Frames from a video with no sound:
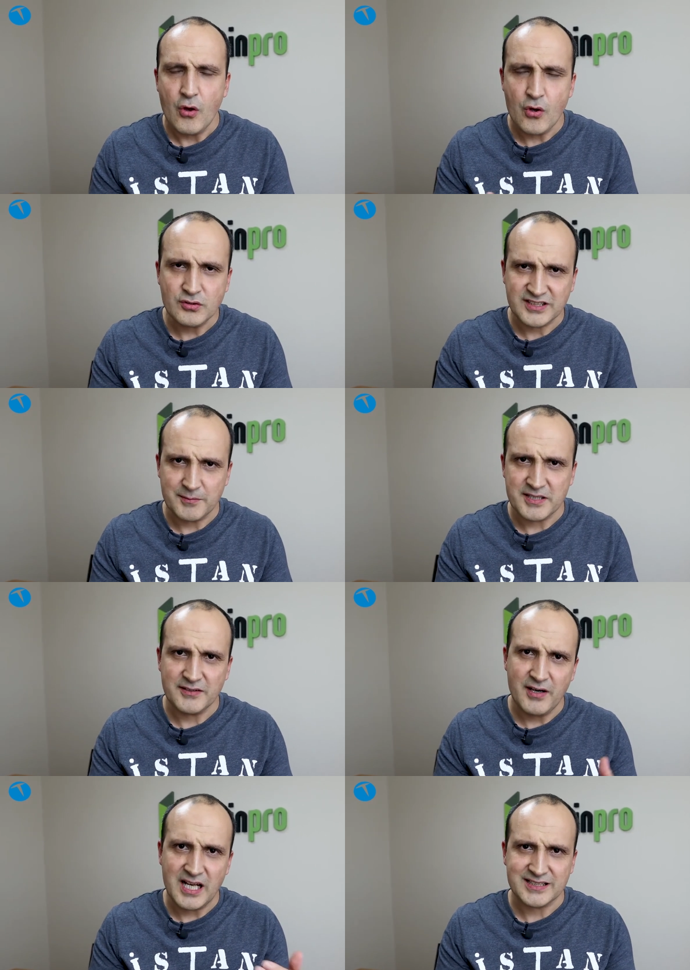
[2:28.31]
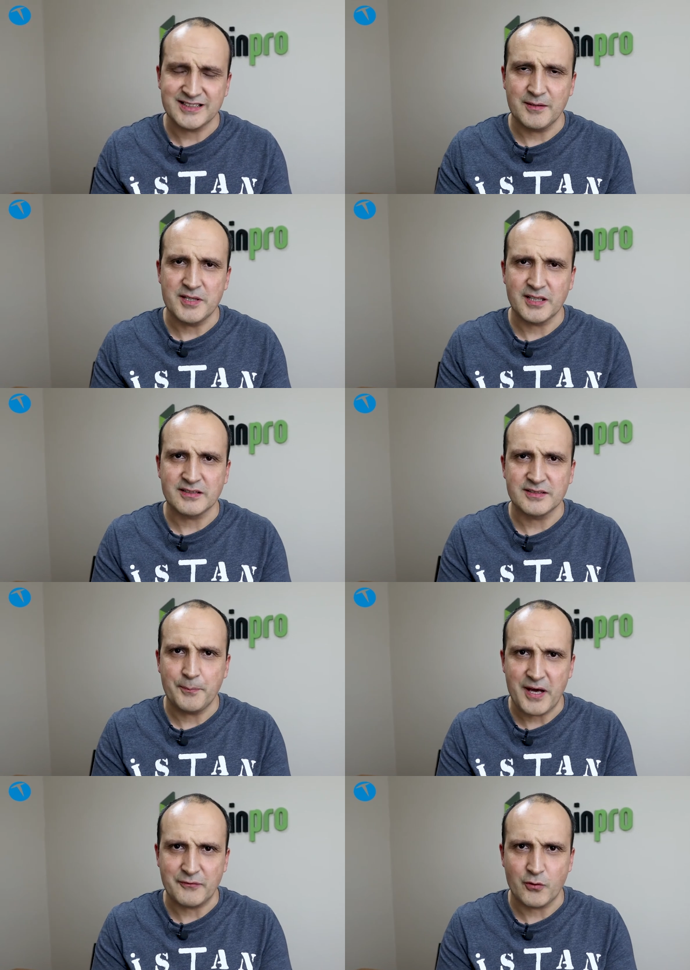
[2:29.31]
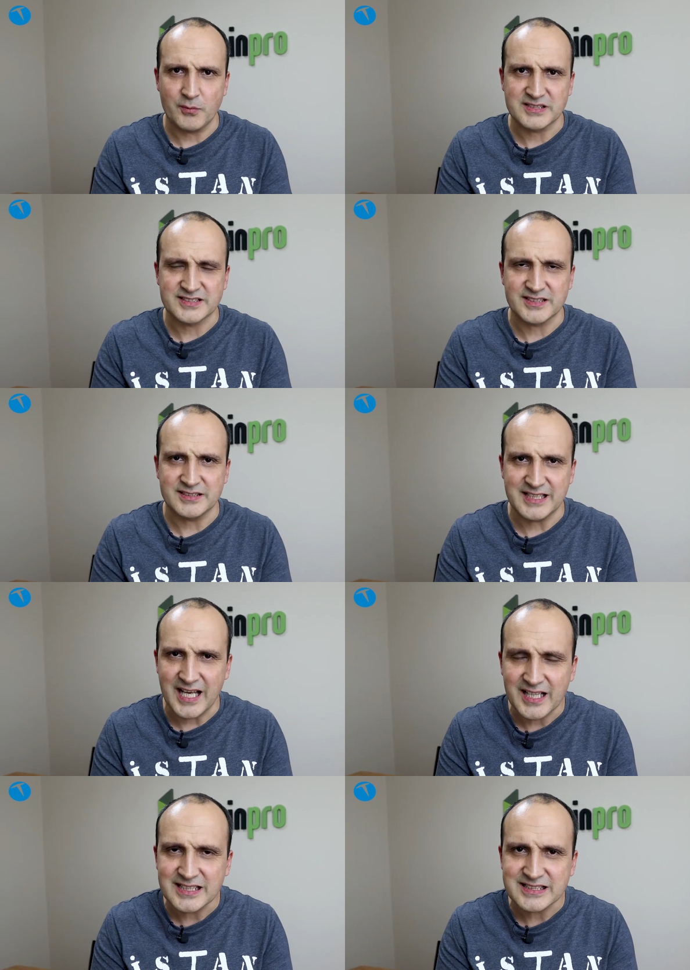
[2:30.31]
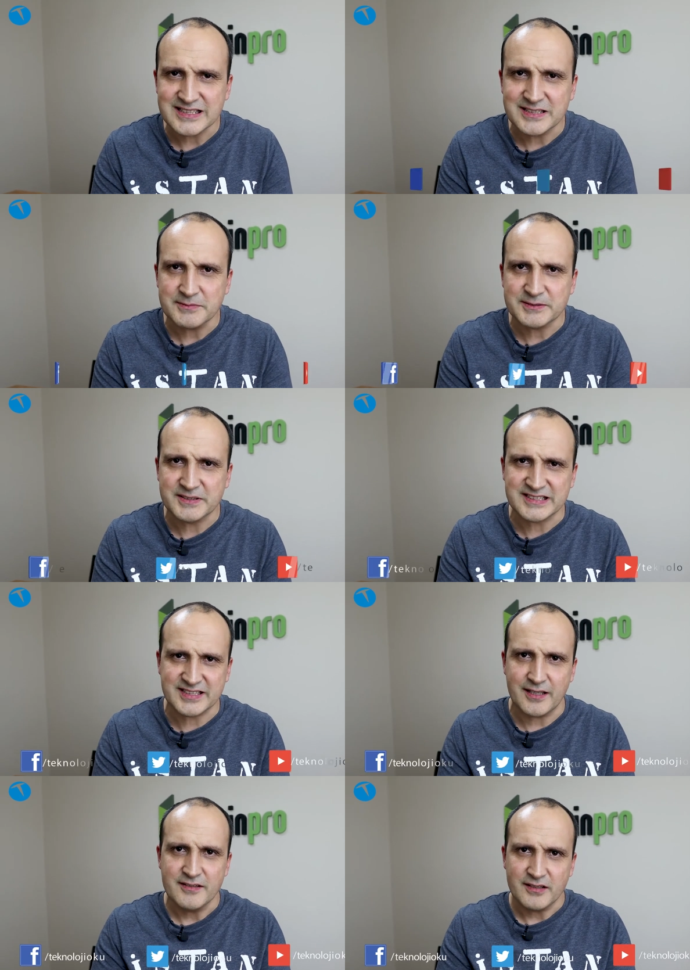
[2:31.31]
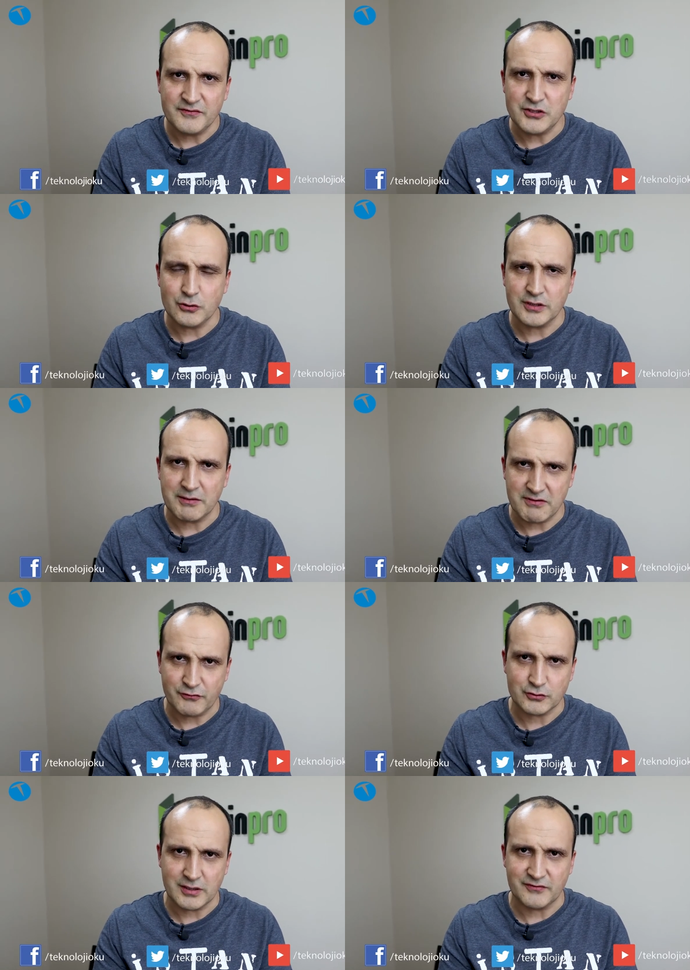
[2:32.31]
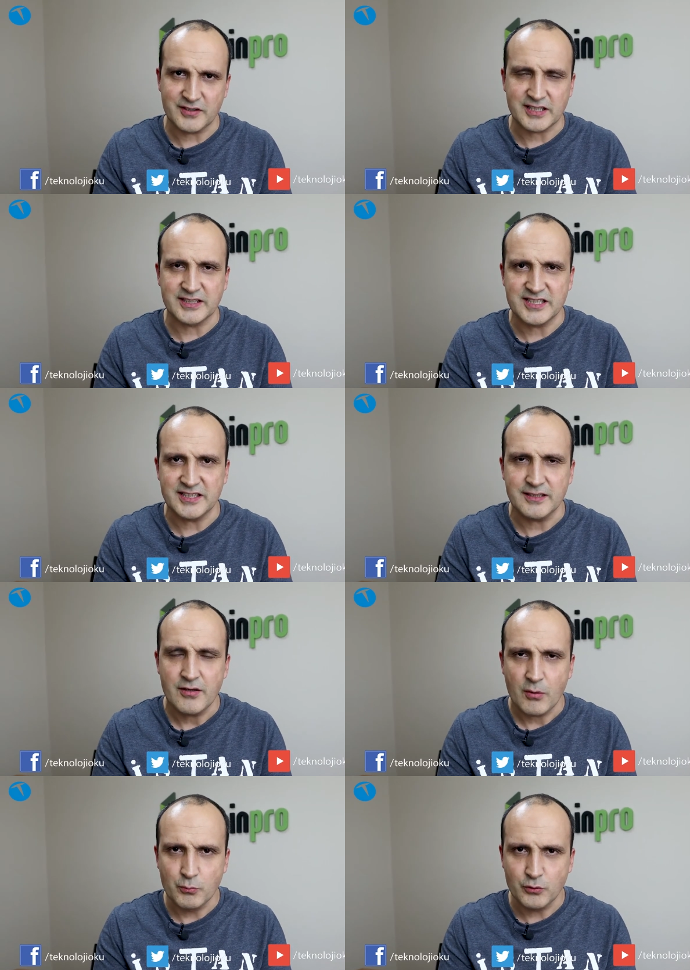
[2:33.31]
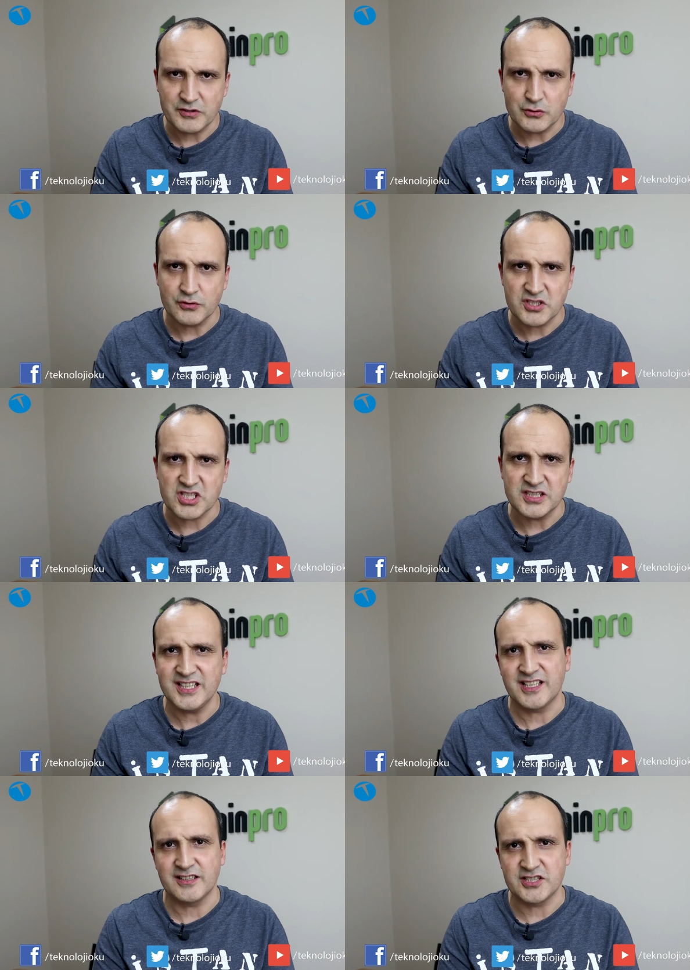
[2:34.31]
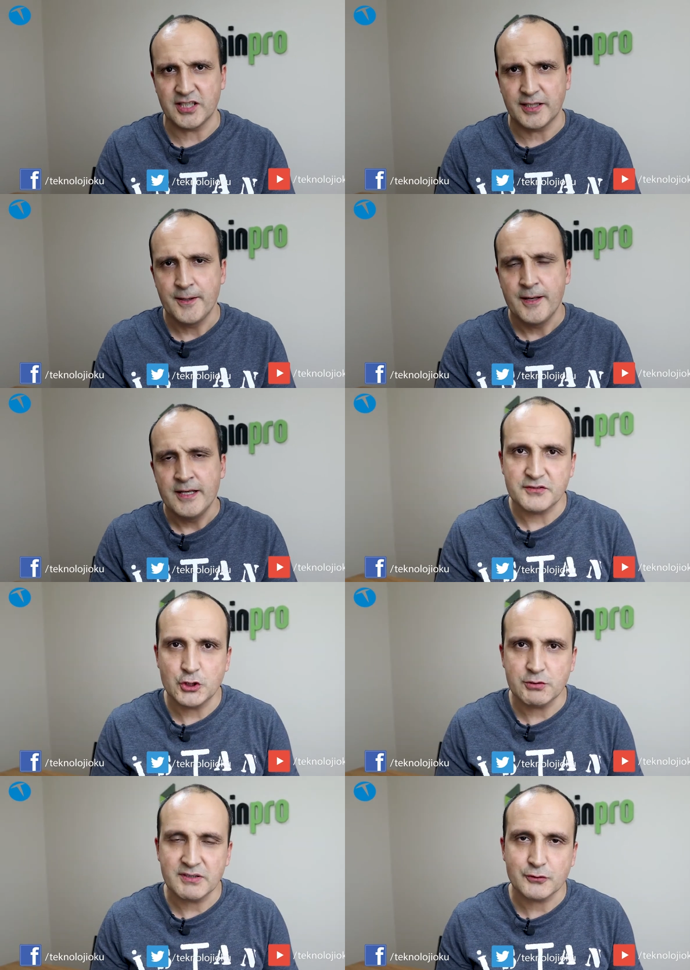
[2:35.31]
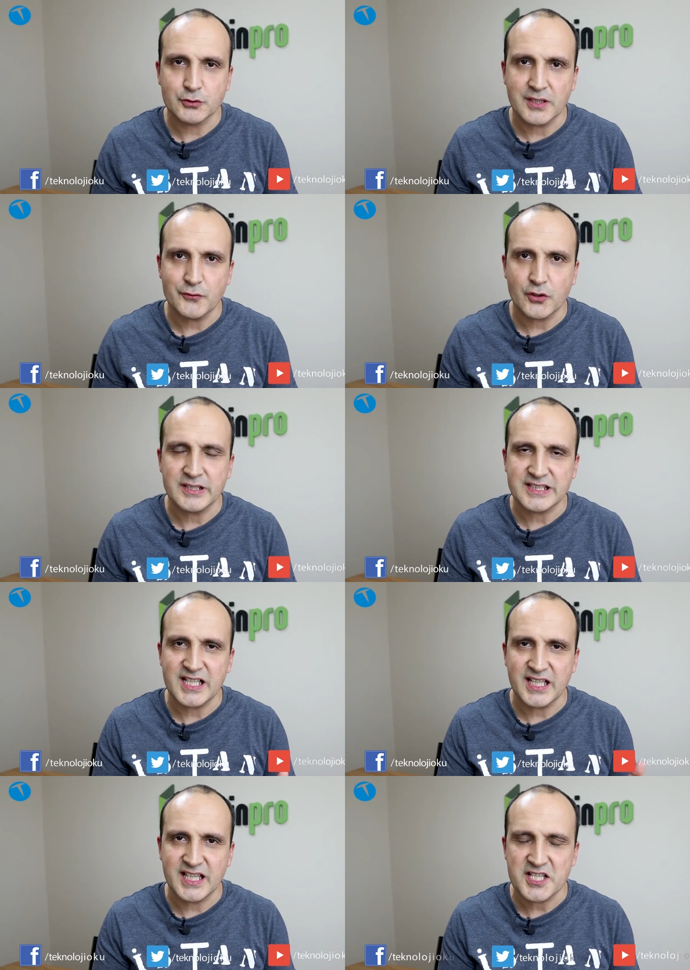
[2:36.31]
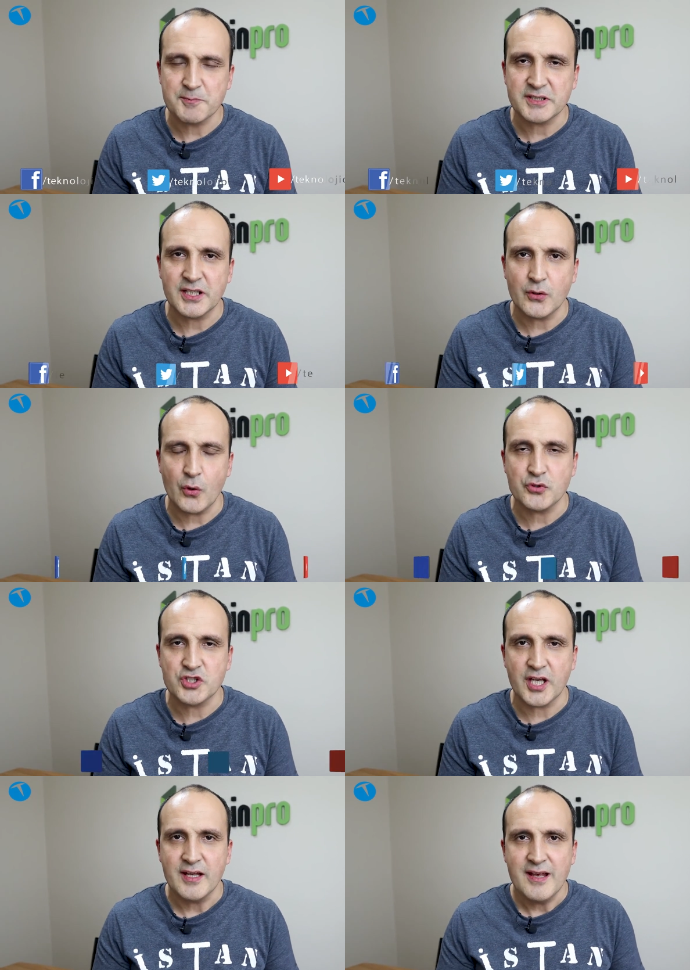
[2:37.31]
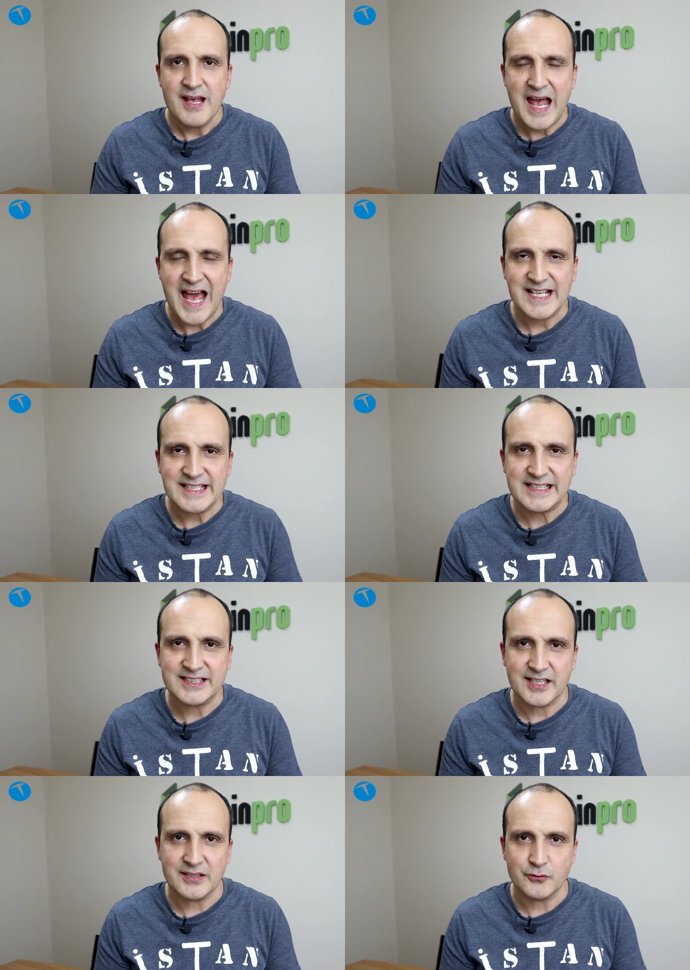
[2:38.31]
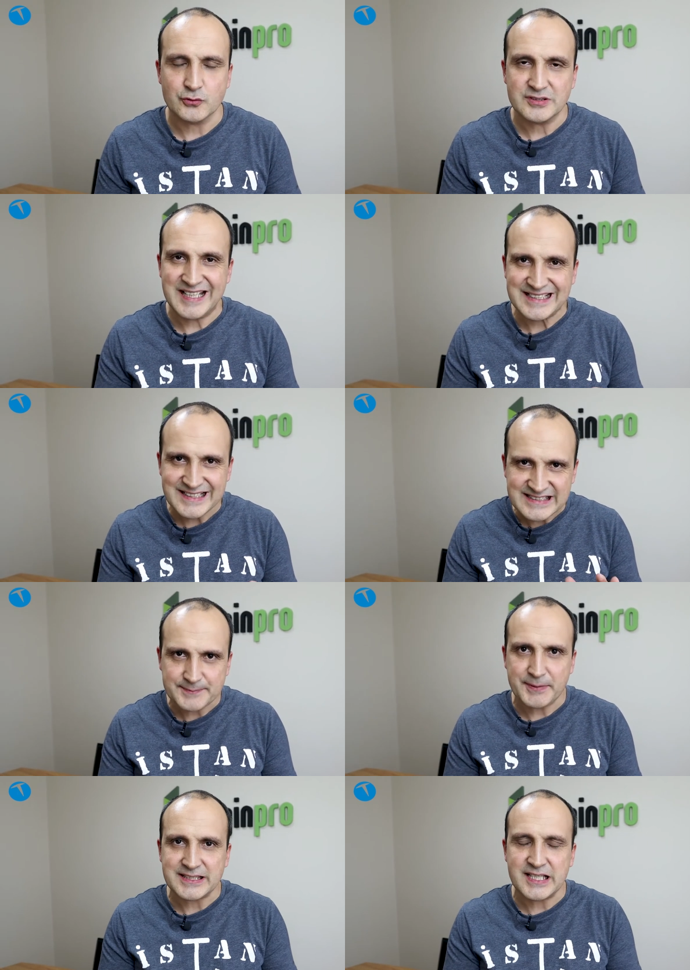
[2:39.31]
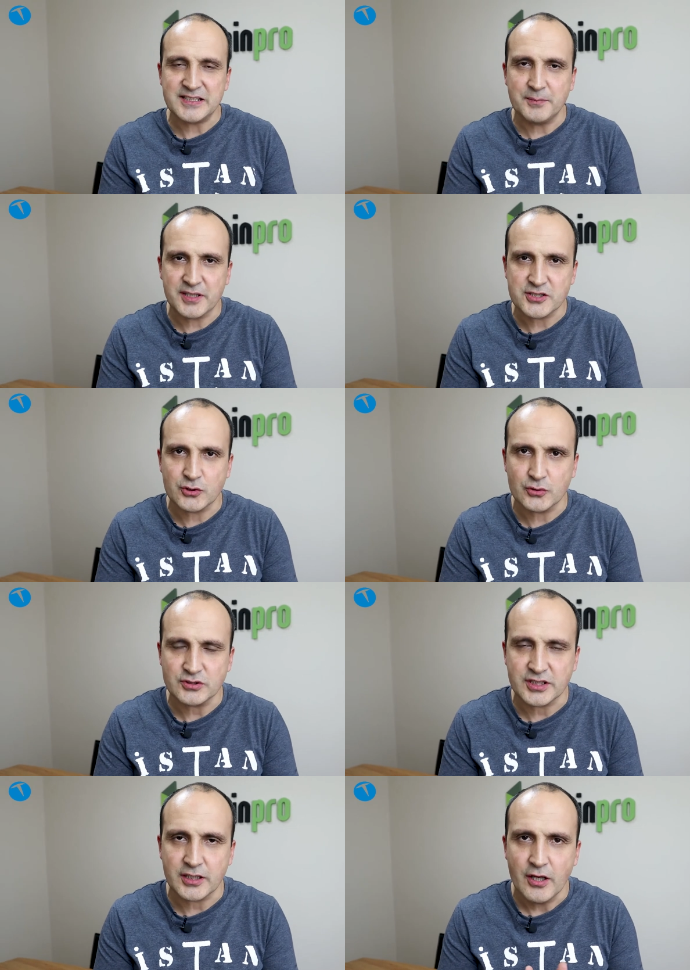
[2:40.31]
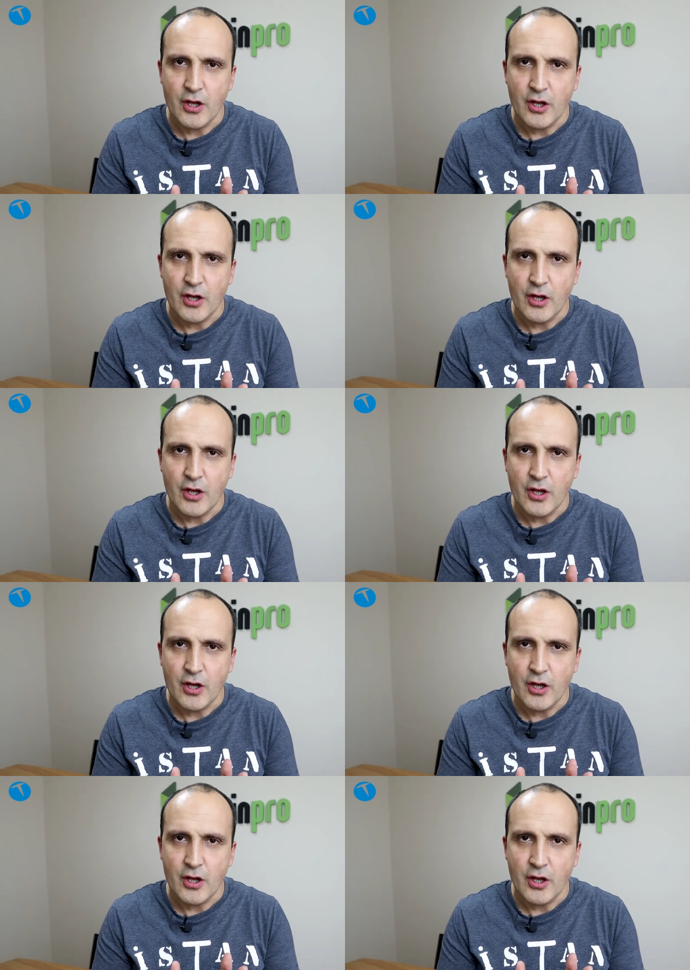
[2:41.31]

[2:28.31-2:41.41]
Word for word: ön kamera ve arka kameraların da performanslarını değerlendirdiğimiz bir kısa videolar ve fotoğraflar da yine bu videonun içinde yer alacak video ve fotoğraf örneklerine geçmeden önce her iki telefonun teknik speklerine bakacak olursak